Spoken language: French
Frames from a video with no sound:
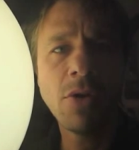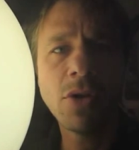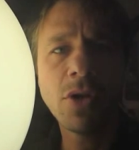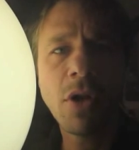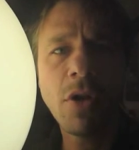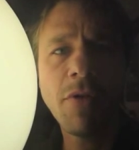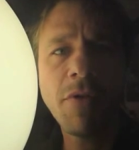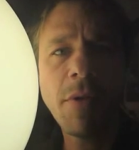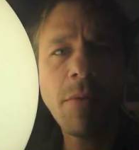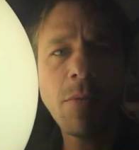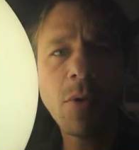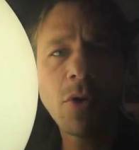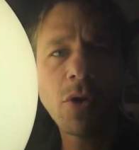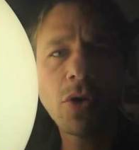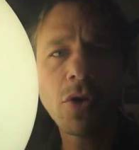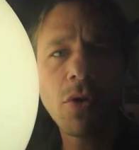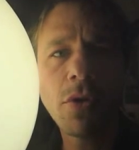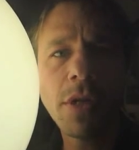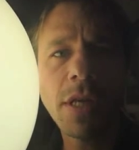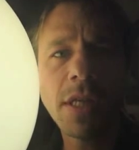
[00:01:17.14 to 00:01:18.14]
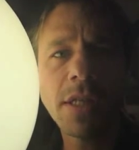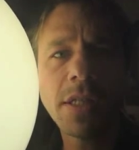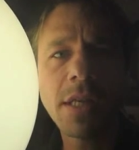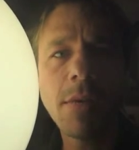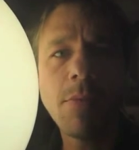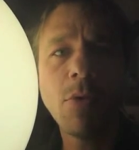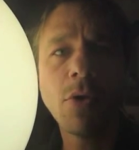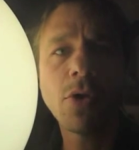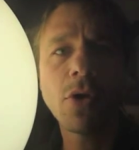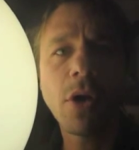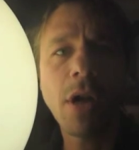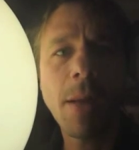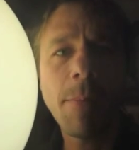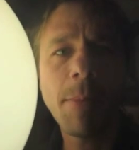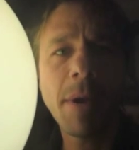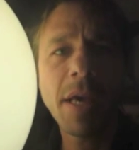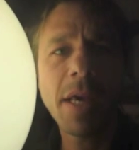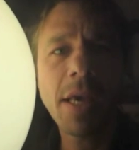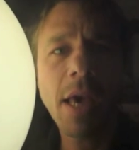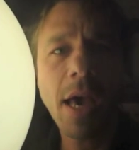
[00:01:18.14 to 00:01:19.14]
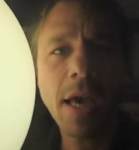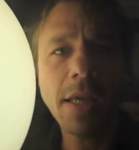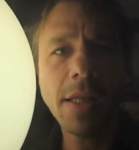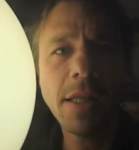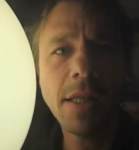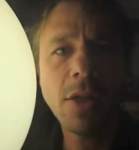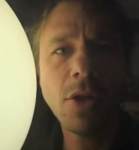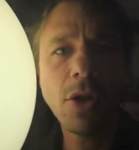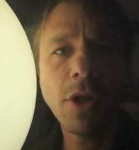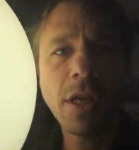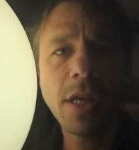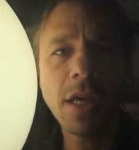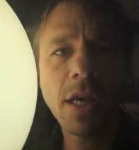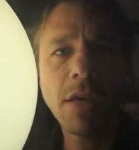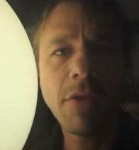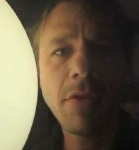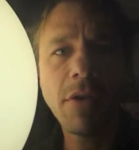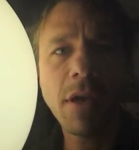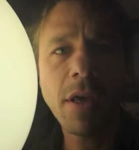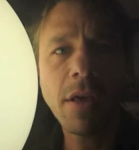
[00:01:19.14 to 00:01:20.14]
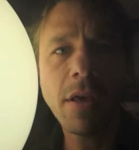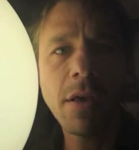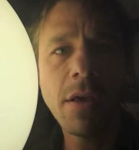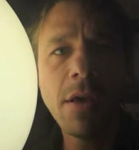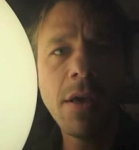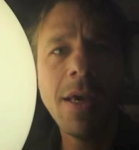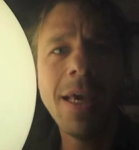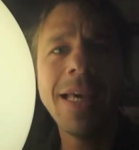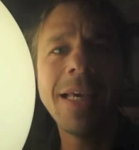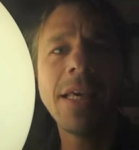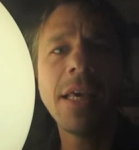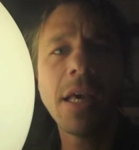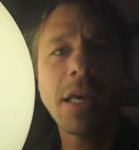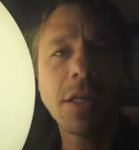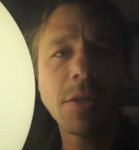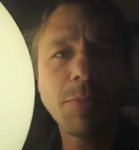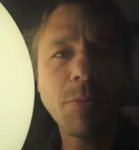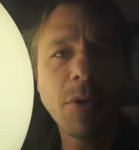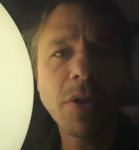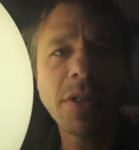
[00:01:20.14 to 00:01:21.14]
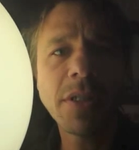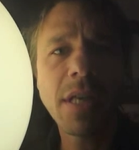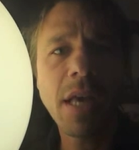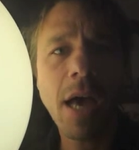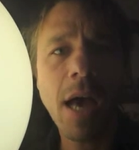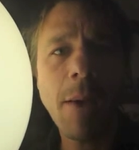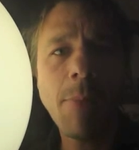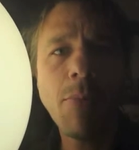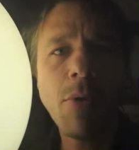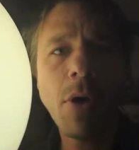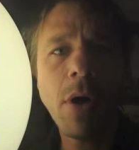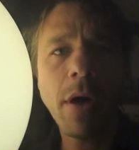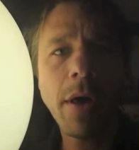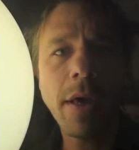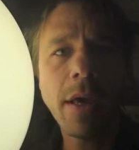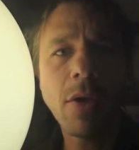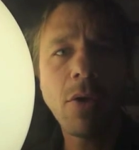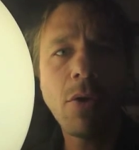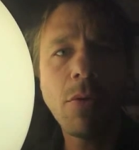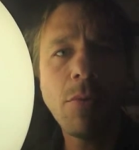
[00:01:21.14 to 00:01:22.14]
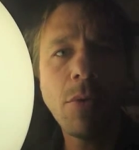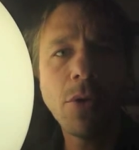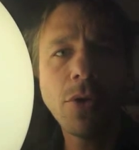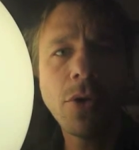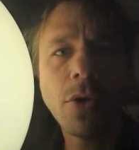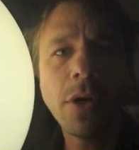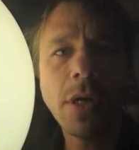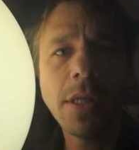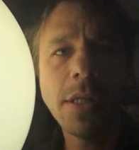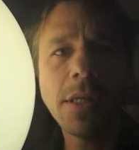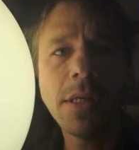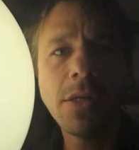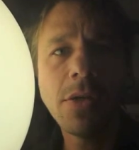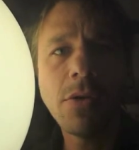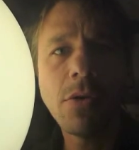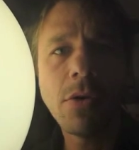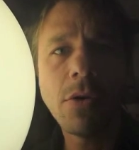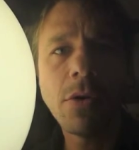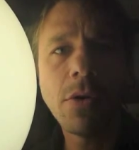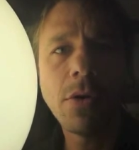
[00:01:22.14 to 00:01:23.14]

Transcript: est le seul film que je connaisse qui montre la précarité d'un écrivain et qui expose ses rapports avec le monde de l'édition.